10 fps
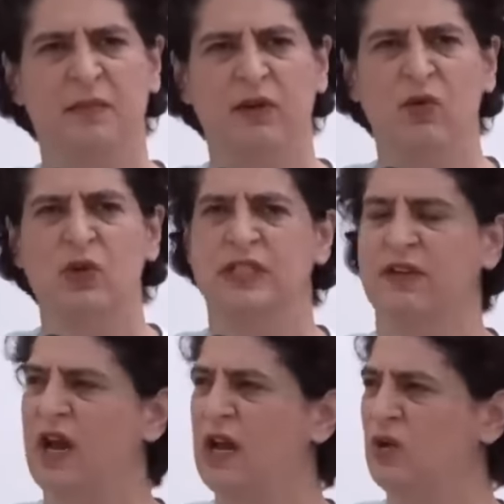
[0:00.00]
में वो
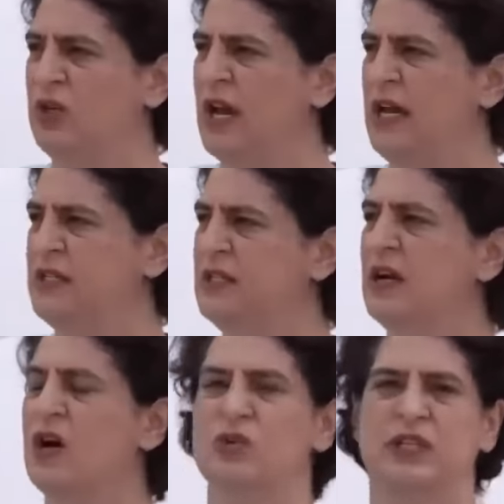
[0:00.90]
सवाल उठाए
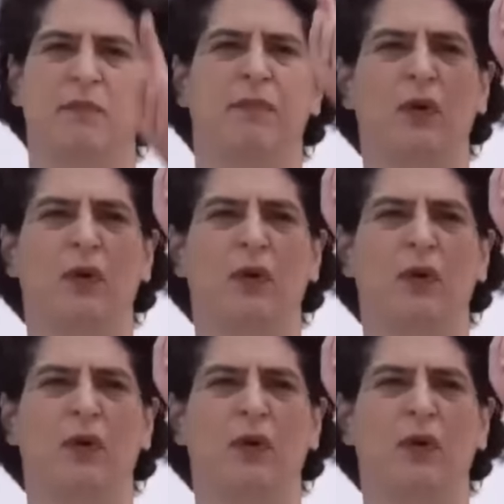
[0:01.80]
जिनका उसके